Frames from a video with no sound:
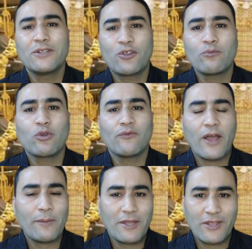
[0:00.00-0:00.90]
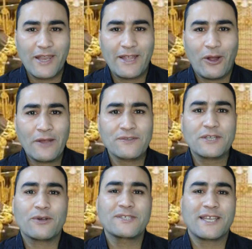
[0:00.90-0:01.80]
دمتم في امان الله
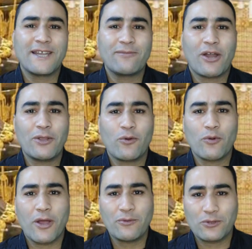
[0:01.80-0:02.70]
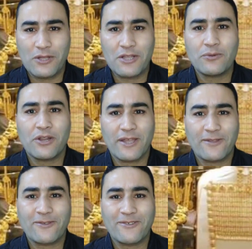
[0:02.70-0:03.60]
وحفظه والسلام عليكم ورحمه الله وبركاته